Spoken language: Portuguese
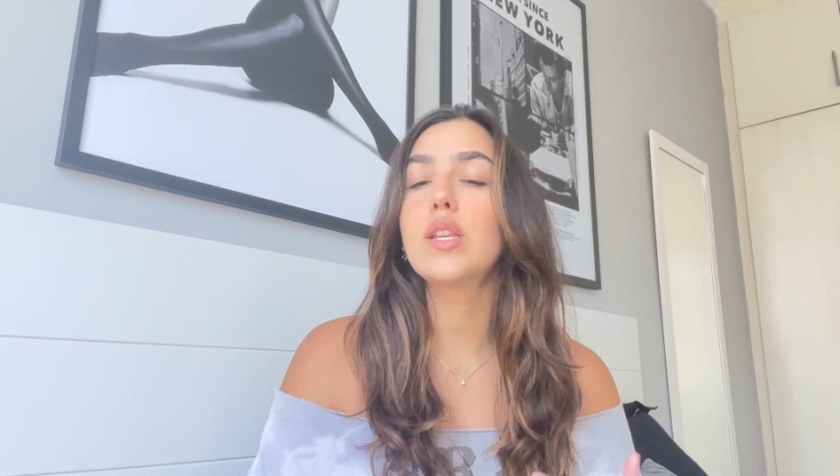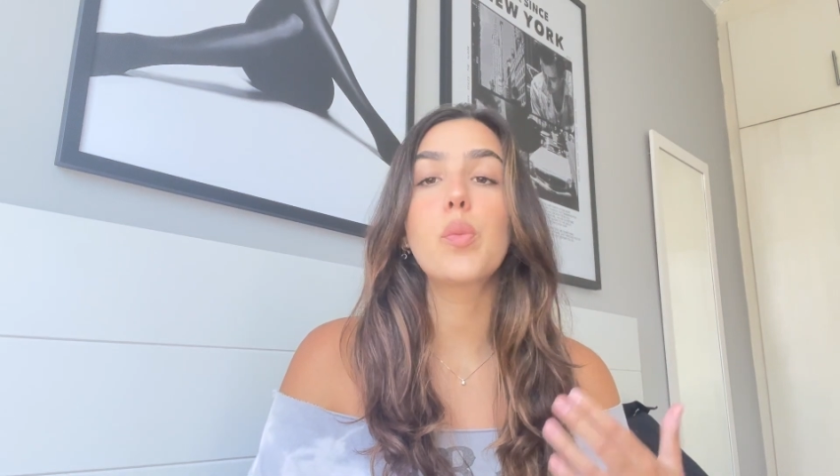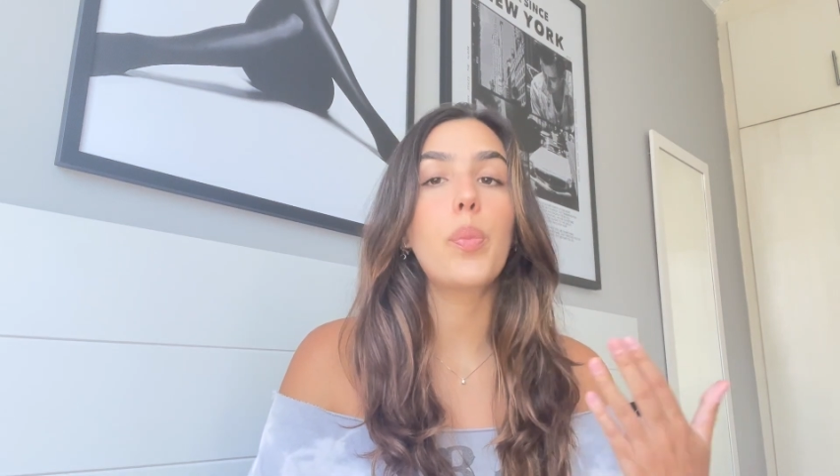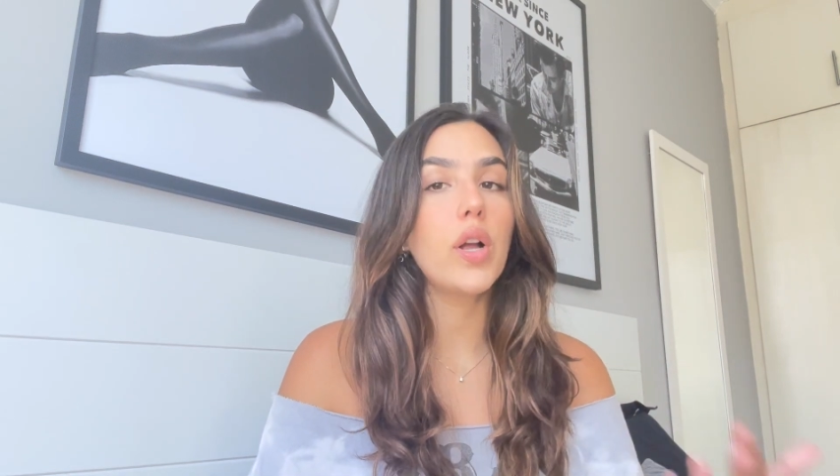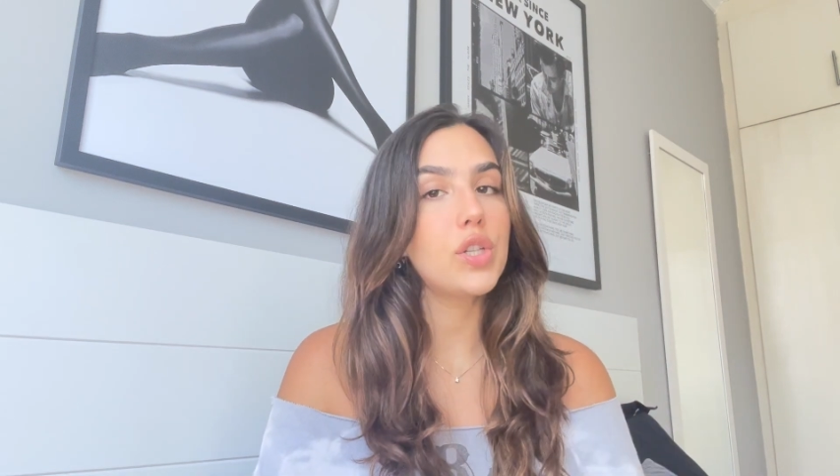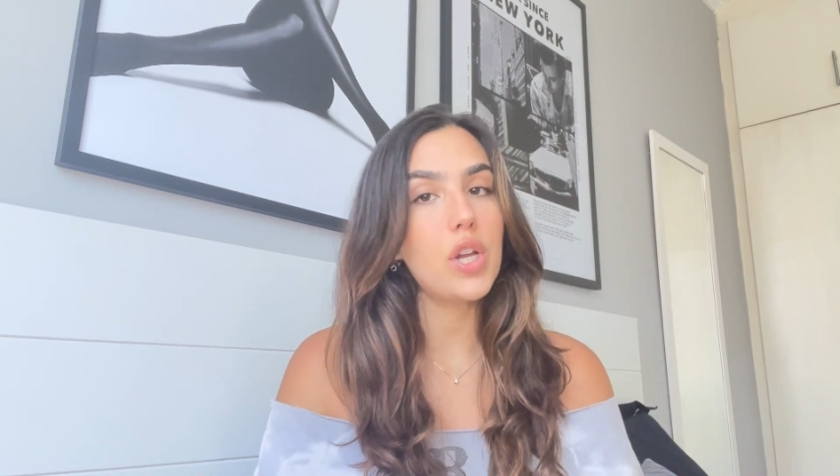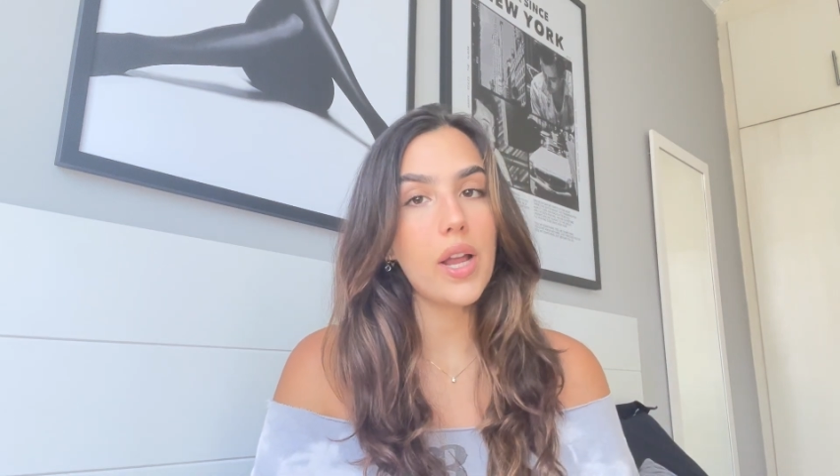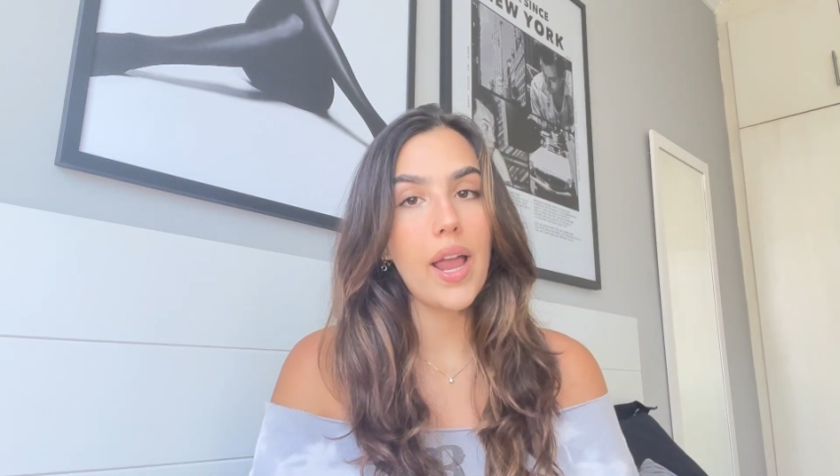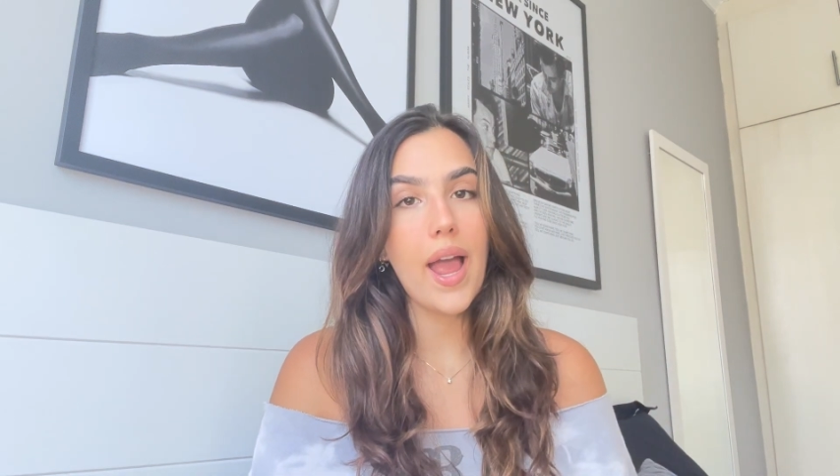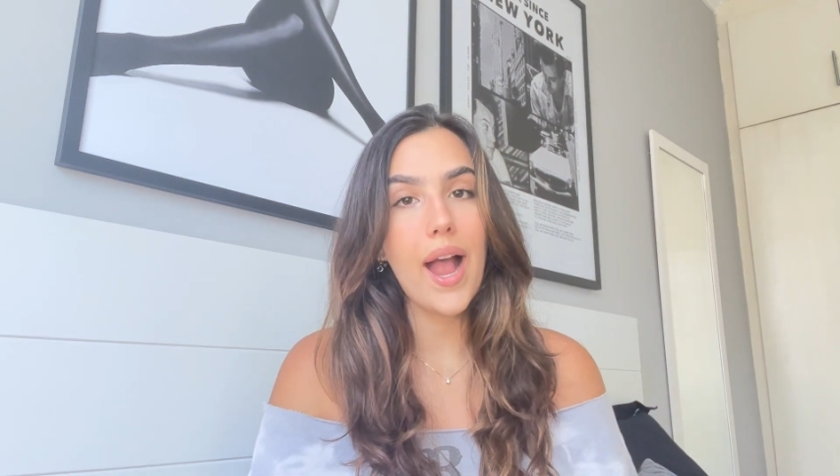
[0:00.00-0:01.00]
isso pode
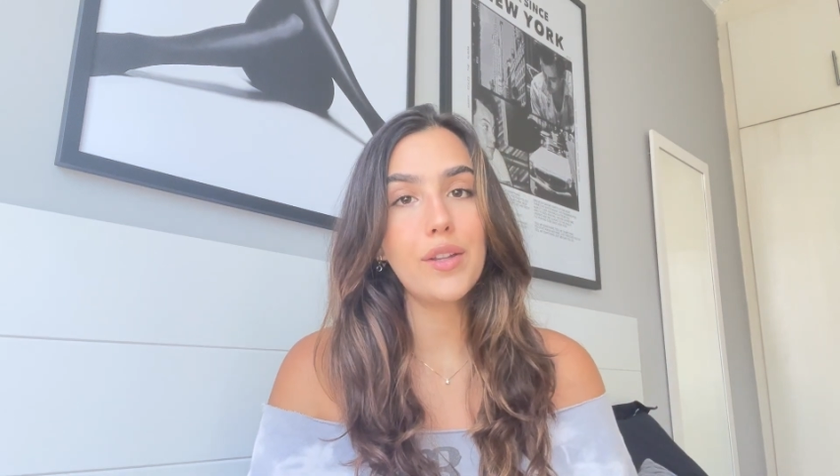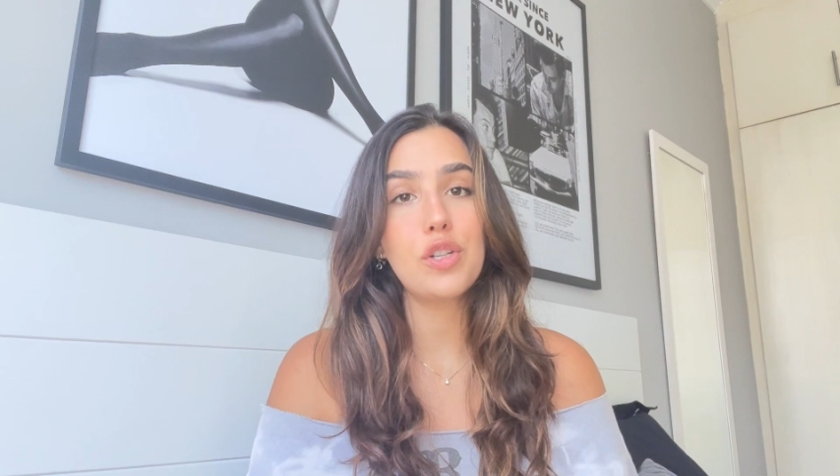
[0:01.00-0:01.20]
chegar errado,